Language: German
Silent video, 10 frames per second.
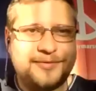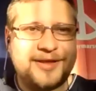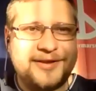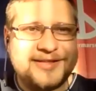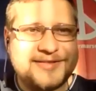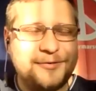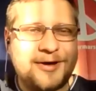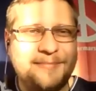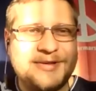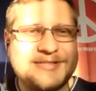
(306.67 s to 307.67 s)
dann erzähl
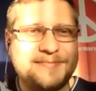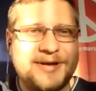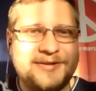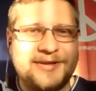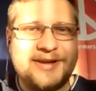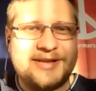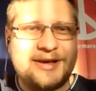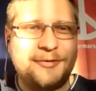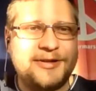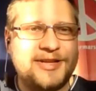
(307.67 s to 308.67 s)
doch am besten mal direkt
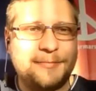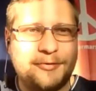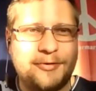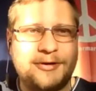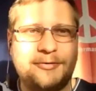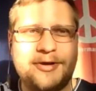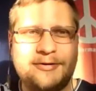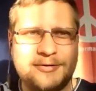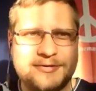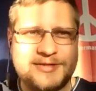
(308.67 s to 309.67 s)
davon. Ich habe gehört,
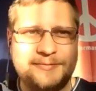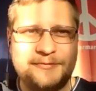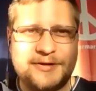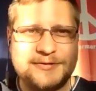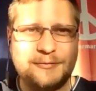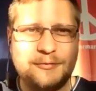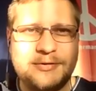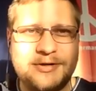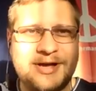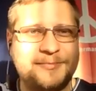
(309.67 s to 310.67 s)
euer Konzept war so
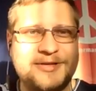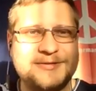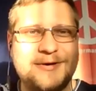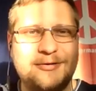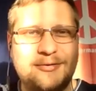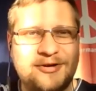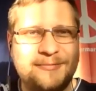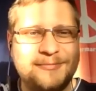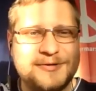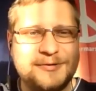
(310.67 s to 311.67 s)
gut, da habt ihr sogar Lob
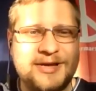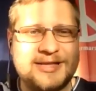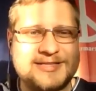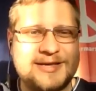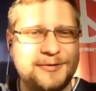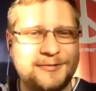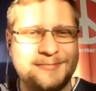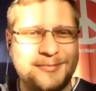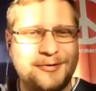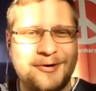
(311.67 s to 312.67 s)
vom Gesundheitsamt
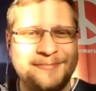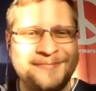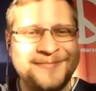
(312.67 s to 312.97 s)
bekommen.